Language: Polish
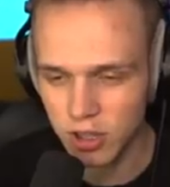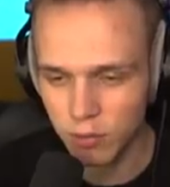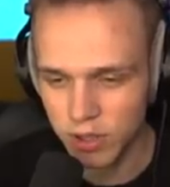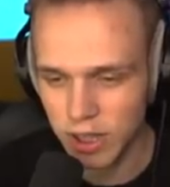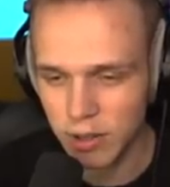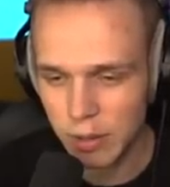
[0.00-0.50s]

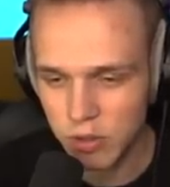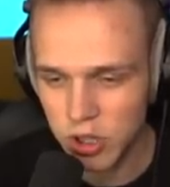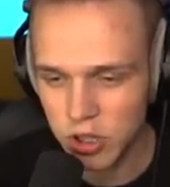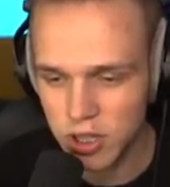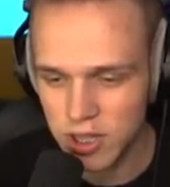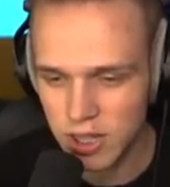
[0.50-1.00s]
dobra, stary tam
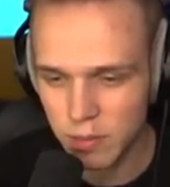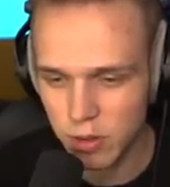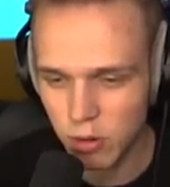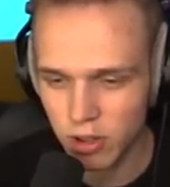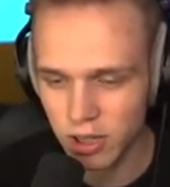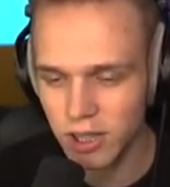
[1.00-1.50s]
przecież nic nie
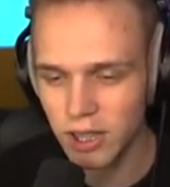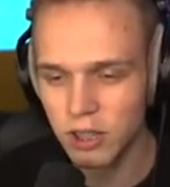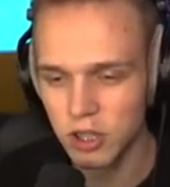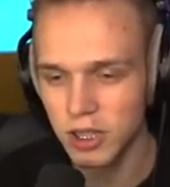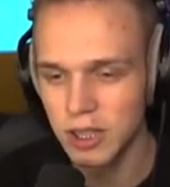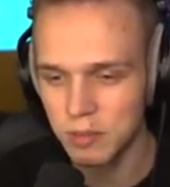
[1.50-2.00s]
było i
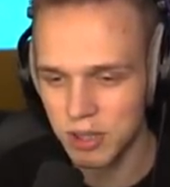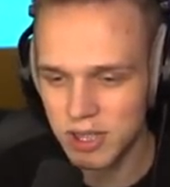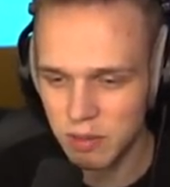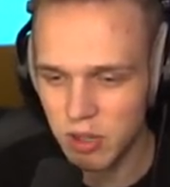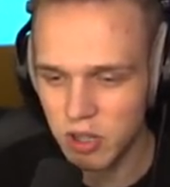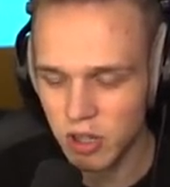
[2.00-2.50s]
jeżeli tam nic
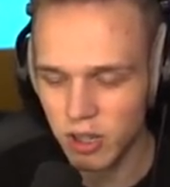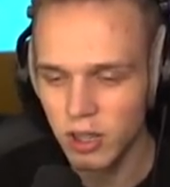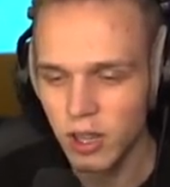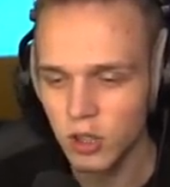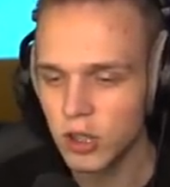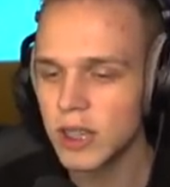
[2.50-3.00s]
nie będzie,
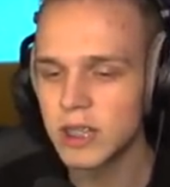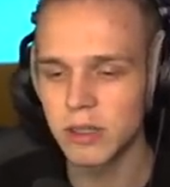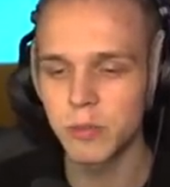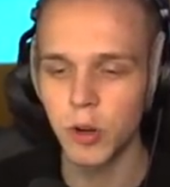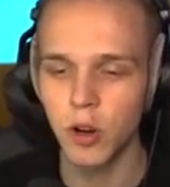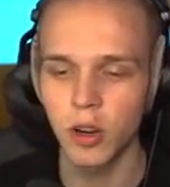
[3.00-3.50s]
to jestem
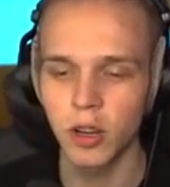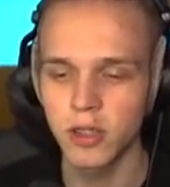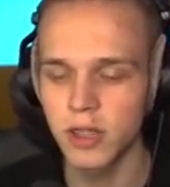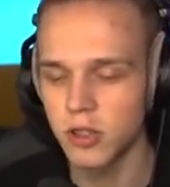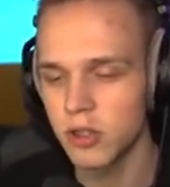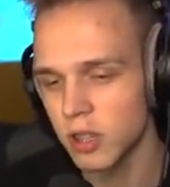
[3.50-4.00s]
spokojny. To
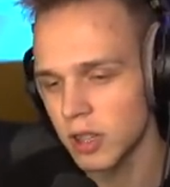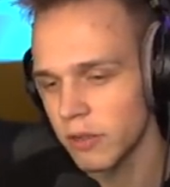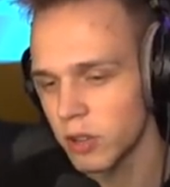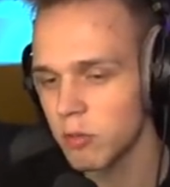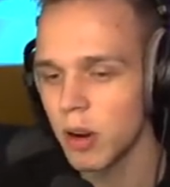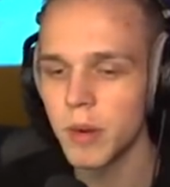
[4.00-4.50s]
znaczy, że
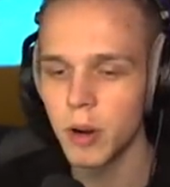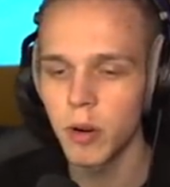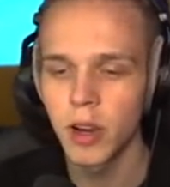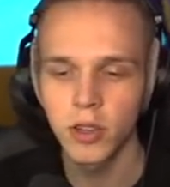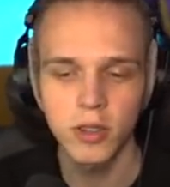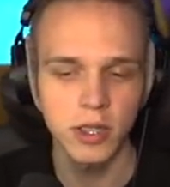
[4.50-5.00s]
Dawid kłamał,
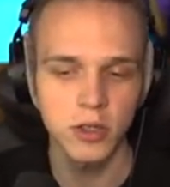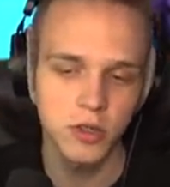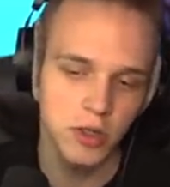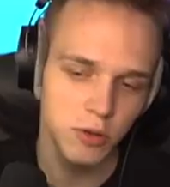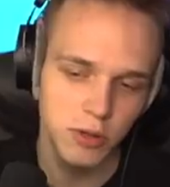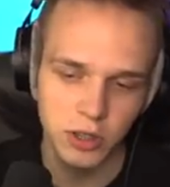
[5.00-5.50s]
to znaczy,
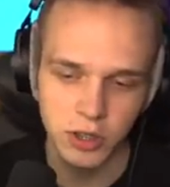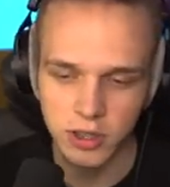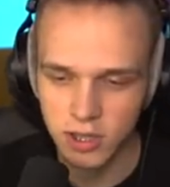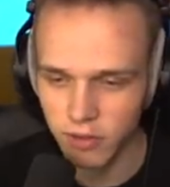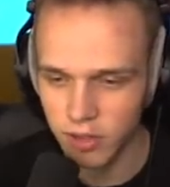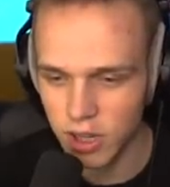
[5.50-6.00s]
że tutaj się
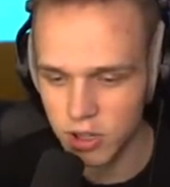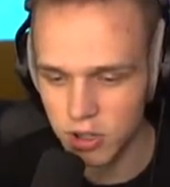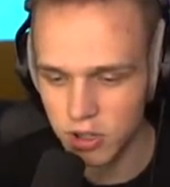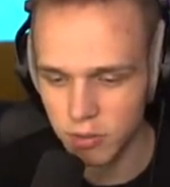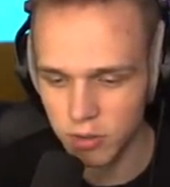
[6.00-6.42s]
nic nie wydarzy, że